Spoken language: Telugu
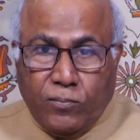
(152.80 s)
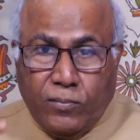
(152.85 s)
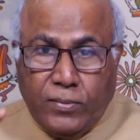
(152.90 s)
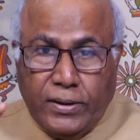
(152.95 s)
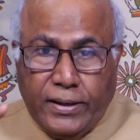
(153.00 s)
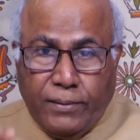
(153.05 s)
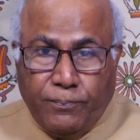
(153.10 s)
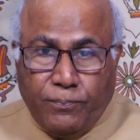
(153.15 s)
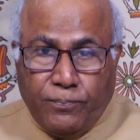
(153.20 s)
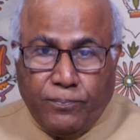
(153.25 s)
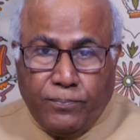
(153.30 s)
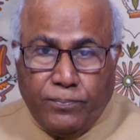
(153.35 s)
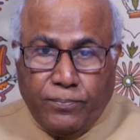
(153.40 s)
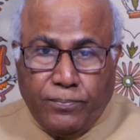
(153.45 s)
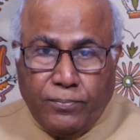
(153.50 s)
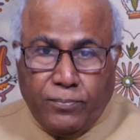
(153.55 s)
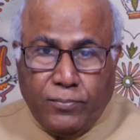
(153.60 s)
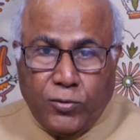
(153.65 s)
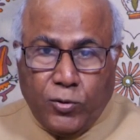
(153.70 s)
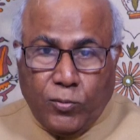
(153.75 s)
మరి
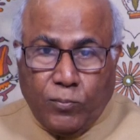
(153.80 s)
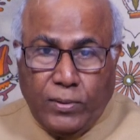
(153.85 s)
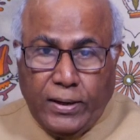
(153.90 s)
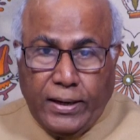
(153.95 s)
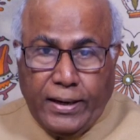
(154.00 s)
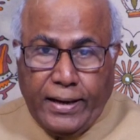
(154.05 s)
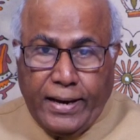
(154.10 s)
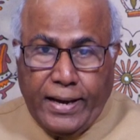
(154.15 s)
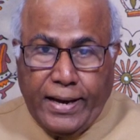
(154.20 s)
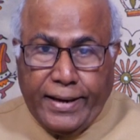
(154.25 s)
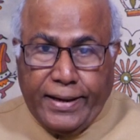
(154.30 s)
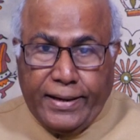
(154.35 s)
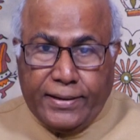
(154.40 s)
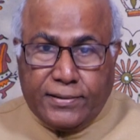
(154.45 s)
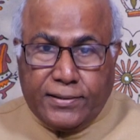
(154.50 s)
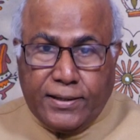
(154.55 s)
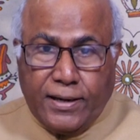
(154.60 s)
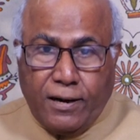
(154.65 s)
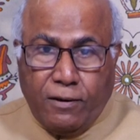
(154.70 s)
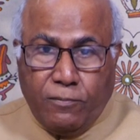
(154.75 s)
తుమ్మల
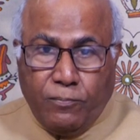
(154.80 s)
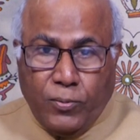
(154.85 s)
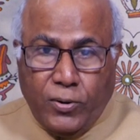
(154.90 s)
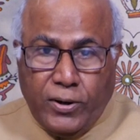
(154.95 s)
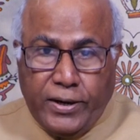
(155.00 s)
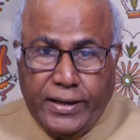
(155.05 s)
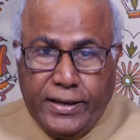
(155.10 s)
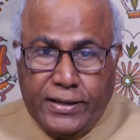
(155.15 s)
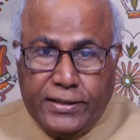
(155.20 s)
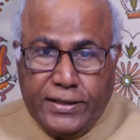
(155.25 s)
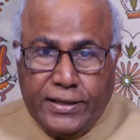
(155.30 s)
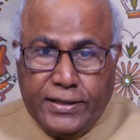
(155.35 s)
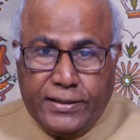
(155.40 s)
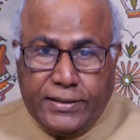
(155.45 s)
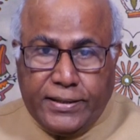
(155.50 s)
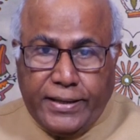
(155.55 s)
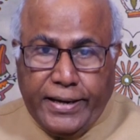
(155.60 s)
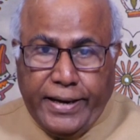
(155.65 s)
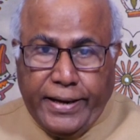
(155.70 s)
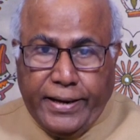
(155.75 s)
నాగేశ్వరరావు పోటీ
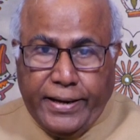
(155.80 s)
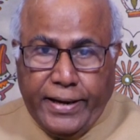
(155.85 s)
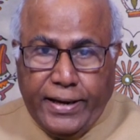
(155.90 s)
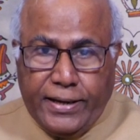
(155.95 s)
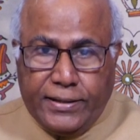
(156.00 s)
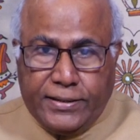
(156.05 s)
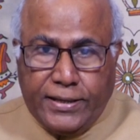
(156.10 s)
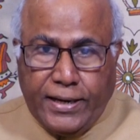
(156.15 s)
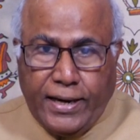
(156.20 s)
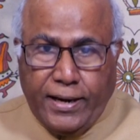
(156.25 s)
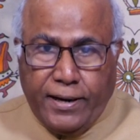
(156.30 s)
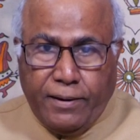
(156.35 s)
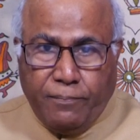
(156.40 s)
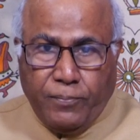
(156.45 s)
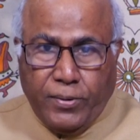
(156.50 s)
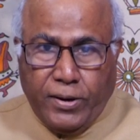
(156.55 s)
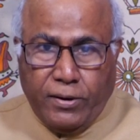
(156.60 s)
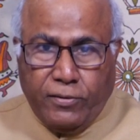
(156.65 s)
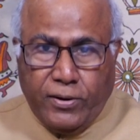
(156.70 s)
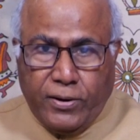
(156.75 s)
చేస్తే కేసీఆర్
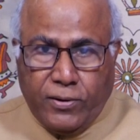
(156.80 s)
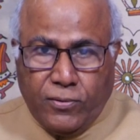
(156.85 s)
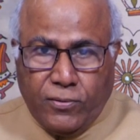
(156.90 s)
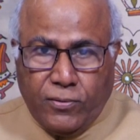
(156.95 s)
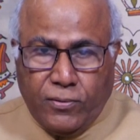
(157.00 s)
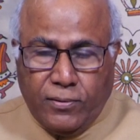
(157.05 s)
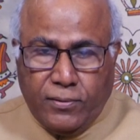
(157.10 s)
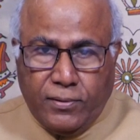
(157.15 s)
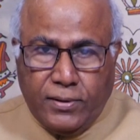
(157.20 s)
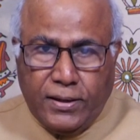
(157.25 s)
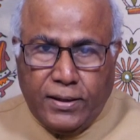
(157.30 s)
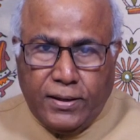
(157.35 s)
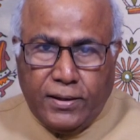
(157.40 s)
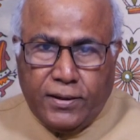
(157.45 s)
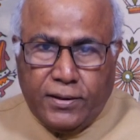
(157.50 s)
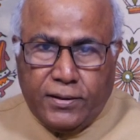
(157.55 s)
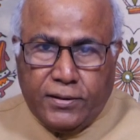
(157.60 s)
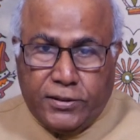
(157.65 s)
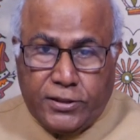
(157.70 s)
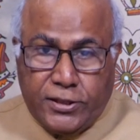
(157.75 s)
ఇప్పటి వరకు
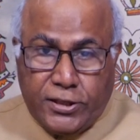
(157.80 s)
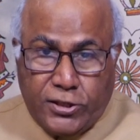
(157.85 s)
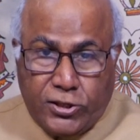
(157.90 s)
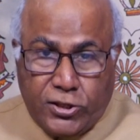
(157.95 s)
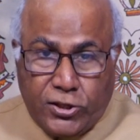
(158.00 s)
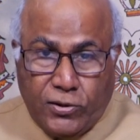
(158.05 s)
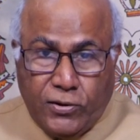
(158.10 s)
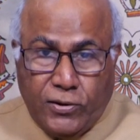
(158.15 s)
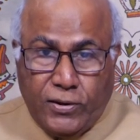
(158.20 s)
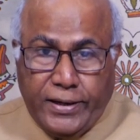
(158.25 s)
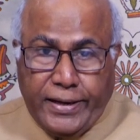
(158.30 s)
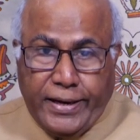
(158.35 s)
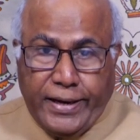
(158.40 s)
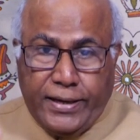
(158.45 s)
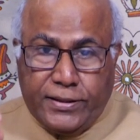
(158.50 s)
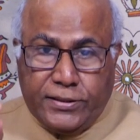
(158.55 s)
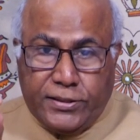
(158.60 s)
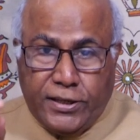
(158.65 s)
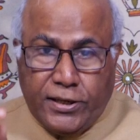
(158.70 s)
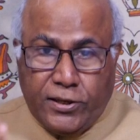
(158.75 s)

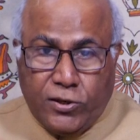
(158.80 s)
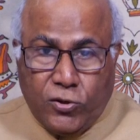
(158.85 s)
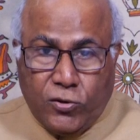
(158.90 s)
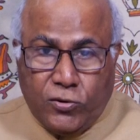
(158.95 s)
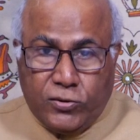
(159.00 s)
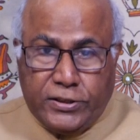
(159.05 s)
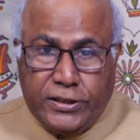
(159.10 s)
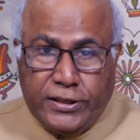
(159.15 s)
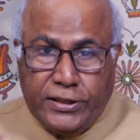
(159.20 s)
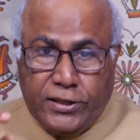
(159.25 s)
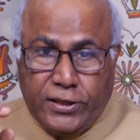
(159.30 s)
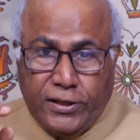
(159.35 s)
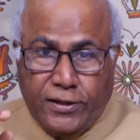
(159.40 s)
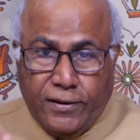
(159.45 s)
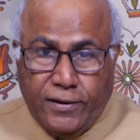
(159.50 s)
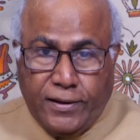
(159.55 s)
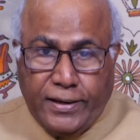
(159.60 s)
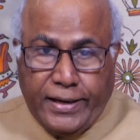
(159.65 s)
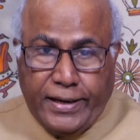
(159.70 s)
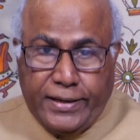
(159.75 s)
సిట్టింగులకే సీట్లు
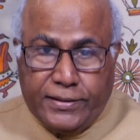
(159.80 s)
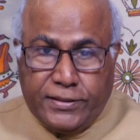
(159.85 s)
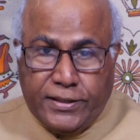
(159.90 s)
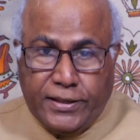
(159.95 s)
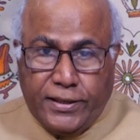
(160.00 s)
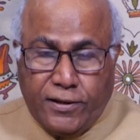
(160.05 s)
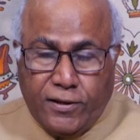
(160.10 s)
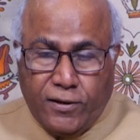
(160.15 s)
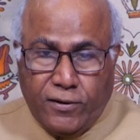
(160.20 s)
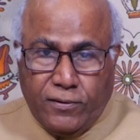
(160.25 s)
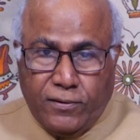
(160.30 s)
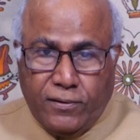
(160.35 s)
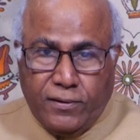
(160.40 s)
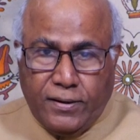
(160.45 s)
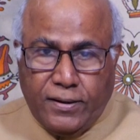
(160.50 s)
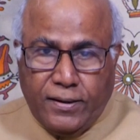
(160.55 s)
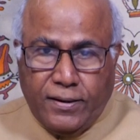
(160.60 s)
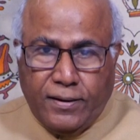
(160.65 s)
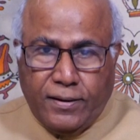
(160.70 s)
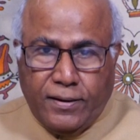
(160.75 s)
సిట్టింగులకే సీట్లు
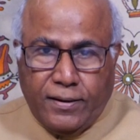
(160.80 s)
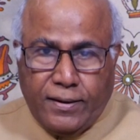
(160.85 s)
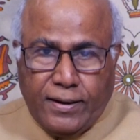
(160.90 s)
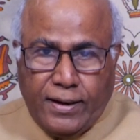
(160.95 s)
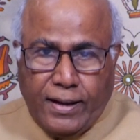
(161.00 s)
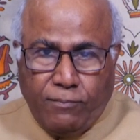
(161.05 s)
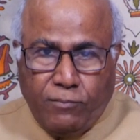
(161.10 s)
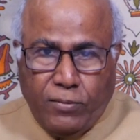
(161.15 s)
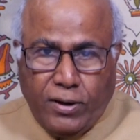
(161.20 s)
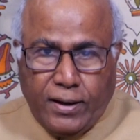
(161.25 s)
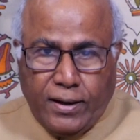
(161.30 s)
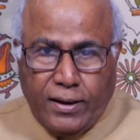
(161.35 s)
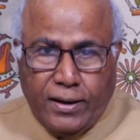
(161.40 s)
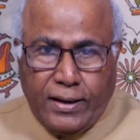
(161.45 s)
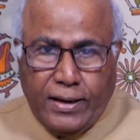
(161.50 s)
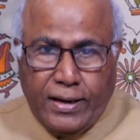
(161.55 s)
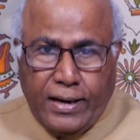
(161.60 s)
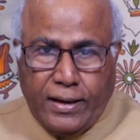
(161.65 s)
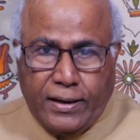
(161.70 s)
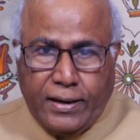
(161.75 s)

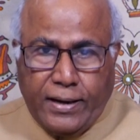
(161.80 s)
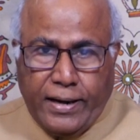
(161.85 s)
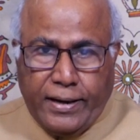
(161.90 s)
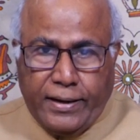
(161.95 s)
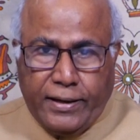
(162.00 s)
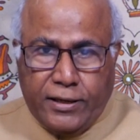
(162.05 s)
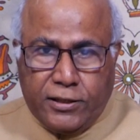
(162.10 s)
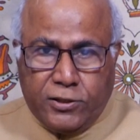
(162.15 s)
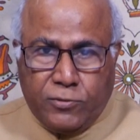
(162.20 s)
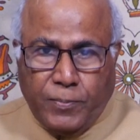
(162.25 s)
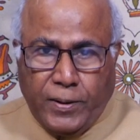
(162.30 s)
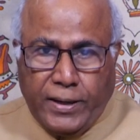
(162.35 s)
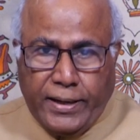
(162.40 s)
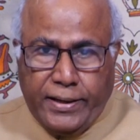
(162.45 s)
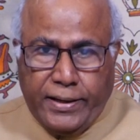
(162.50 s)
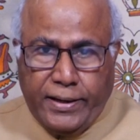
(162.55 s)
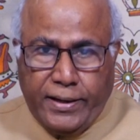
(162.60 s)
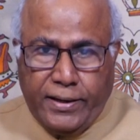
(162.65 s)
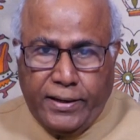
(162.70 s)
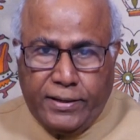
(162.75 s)
నమ్మకంగా కాంగ్రెస్
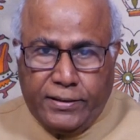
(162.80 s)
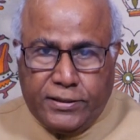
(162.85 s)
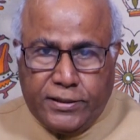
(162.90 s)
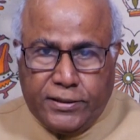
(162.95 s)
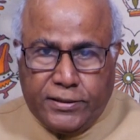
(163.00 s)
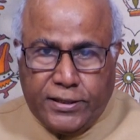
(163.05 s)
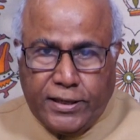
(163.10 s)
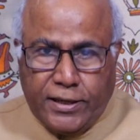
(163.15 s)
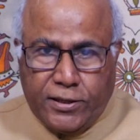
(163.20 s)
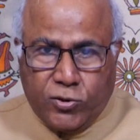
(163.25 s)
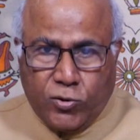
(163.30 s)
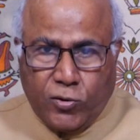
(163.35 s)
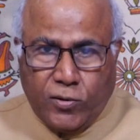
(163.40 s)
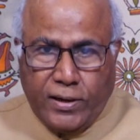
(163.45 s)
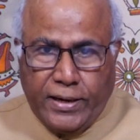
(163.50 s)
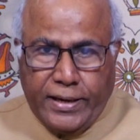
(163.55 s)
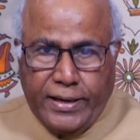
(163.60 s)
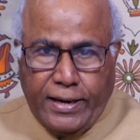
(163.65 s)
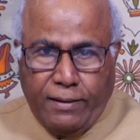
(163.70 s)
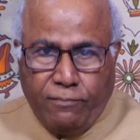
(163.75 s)
పార్టీ నుంచి
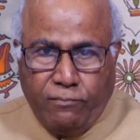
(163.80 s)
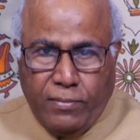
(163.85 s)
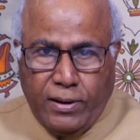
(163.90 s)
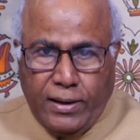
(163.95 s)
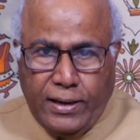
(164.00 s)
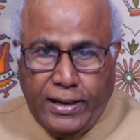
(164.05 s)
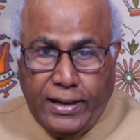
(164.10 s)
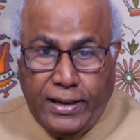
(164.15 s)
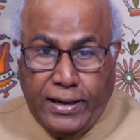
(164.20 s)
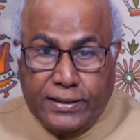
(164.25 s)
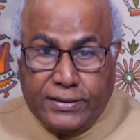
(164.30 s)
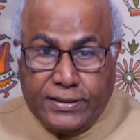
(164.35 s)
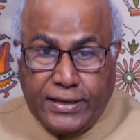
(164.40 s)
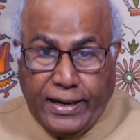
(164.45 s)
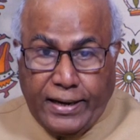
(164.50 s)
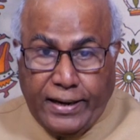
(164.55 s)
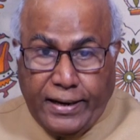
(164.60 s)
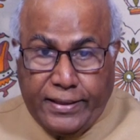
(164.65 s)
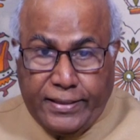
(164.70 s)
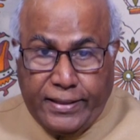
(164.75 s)
చేర్చుకున్న ఎమ్మెల్యేల
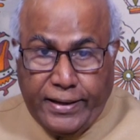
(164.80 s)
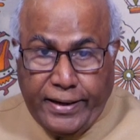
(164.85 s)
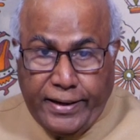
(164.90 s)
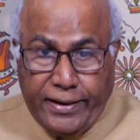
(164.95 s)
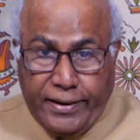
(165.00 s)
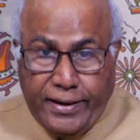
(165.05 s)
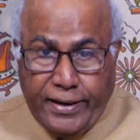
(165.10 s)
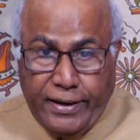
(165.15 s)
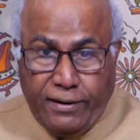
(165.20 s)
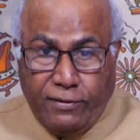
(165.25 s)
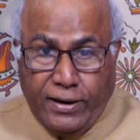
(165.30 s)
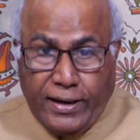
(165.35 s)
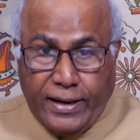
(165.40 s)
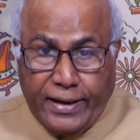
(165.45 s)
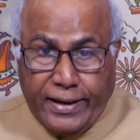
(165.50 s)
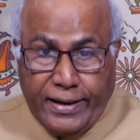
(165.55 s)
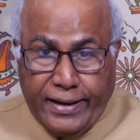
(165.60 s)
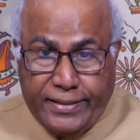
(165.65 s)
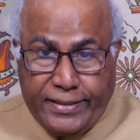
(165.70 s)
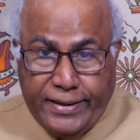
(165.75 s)
సంగతి ఏంటి వాళ్ళ
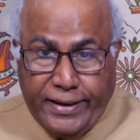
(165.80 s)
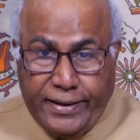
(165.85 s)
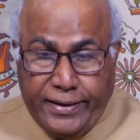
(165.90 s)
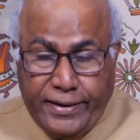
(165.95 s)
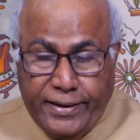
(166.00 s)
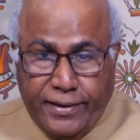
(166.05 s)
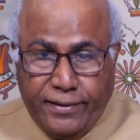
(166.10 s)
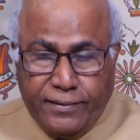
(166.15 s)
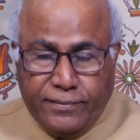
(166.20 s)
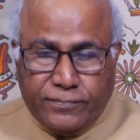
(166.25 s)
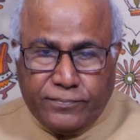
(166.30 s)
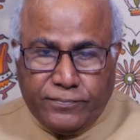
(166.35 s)
గతి ఏంటి